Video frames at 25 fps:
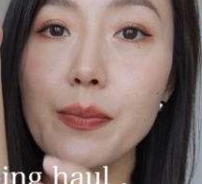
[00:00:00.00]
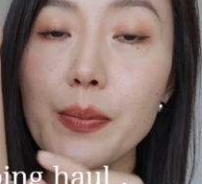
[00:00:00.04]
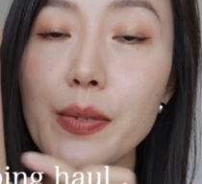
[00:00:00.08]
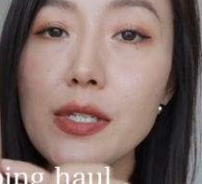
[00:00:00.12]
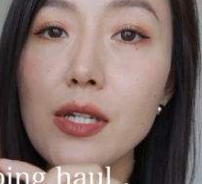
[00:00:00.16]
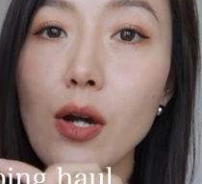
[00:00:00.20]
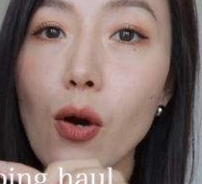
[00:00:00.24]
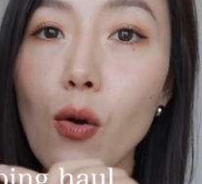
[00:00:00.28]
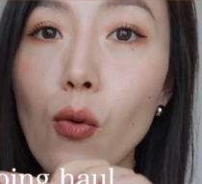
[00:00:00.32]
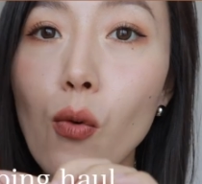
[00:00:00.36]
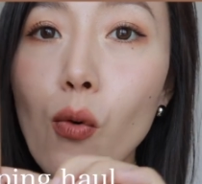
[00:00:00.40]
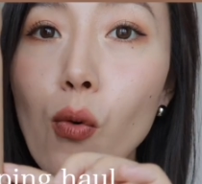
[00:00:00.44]
比
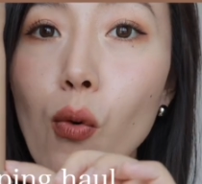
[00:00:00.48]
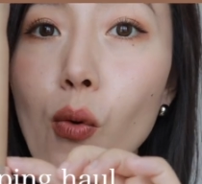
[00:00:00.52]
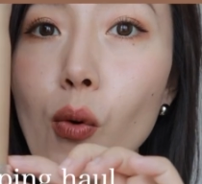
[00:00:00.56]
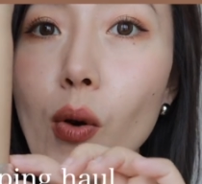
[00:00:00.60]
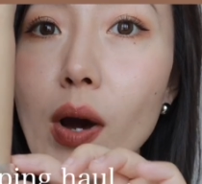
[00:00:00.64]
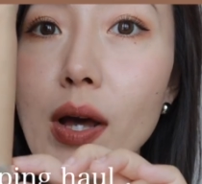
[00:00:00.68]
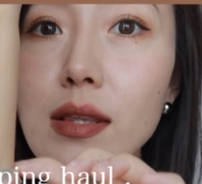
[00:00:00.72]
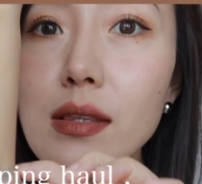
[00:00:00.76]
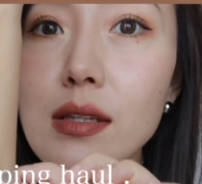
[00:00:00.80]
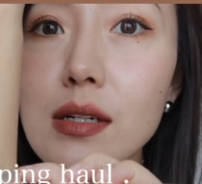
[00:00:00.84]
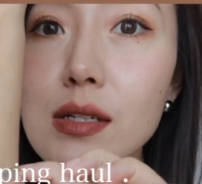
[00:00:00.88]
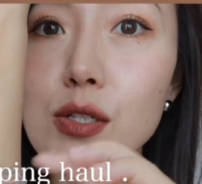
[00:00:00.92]
较
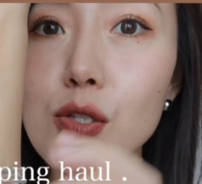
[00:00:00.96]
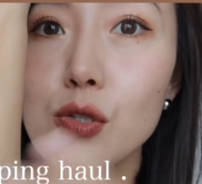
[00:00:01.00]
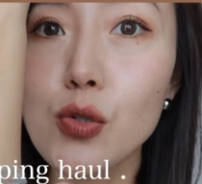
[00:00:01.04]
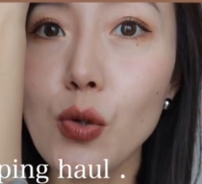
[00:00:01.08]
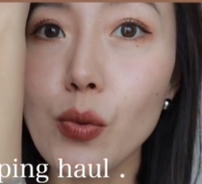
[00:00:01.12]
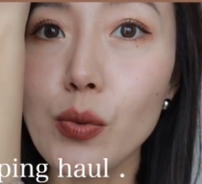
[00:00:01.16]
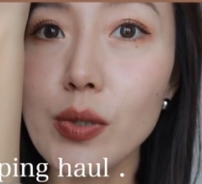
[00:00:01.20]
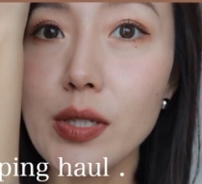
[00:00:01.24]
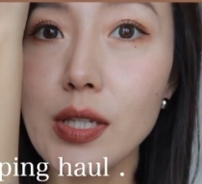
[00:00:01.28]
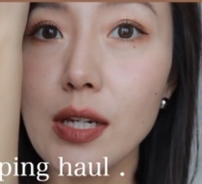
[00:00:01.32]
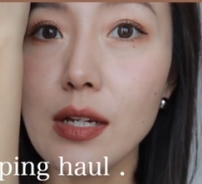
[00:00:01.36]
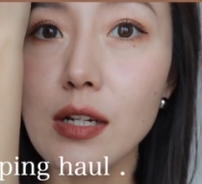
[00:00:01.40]
宽的这
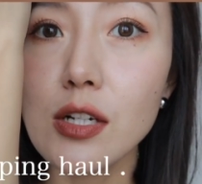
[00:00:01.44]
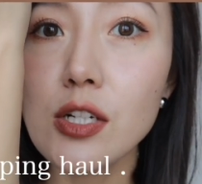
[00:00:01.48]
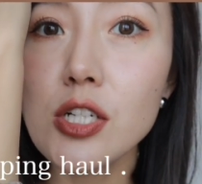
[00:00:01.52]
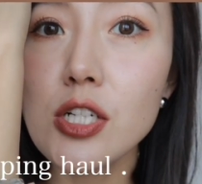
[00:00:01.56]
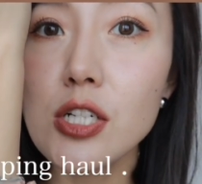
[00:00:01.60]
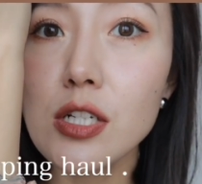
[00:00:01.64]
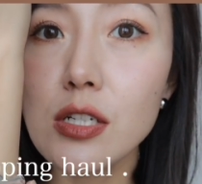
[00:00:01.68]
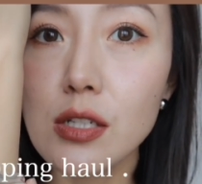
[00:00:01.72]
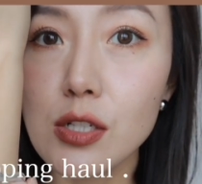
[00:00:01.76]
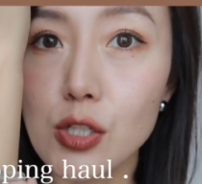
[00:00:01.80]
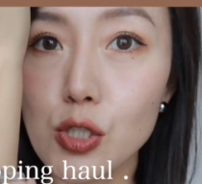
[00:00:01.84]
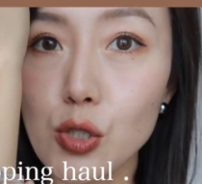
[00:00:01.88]
种银
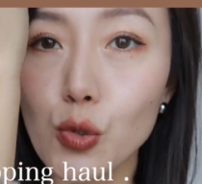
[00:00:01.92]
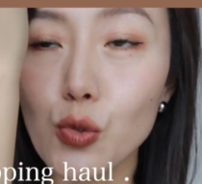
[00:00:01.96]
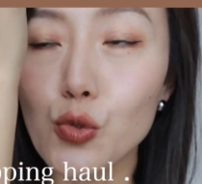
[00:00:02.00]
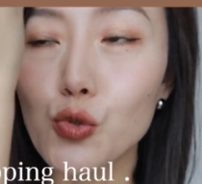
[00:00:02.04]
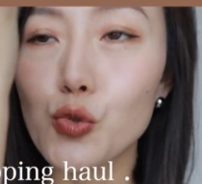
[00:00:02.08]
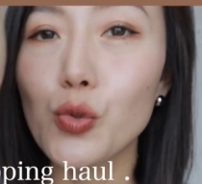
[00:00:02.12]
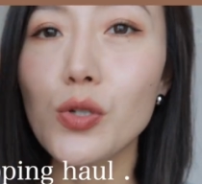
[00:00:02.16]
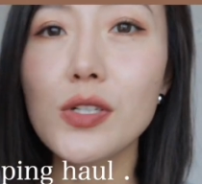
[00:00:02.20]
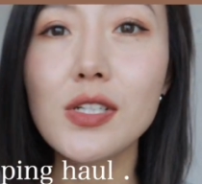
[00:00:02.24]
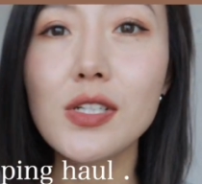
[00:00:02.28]
饰的手镯，